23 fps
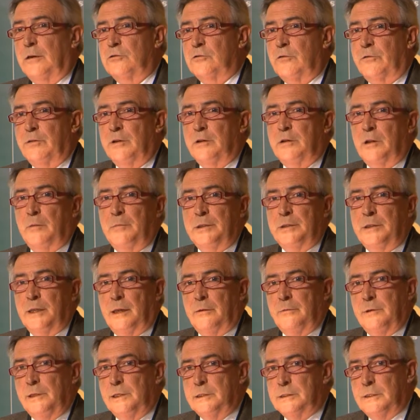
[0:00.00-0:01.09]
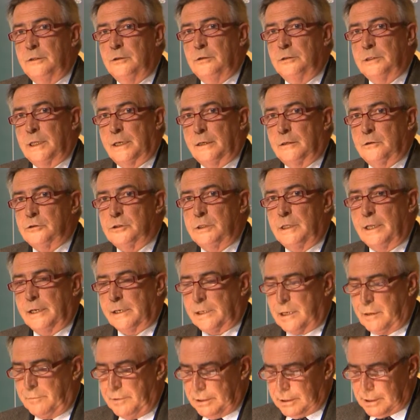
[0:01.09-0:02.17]
lo suficientemente hábiles y dotarnos de
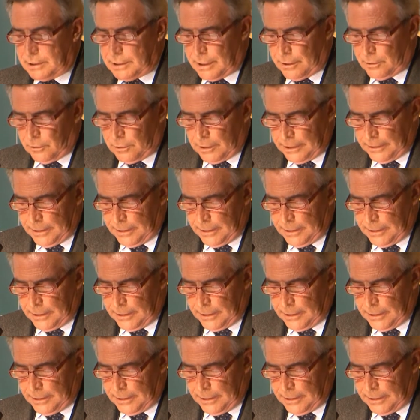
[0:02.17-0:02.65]
herramientas de,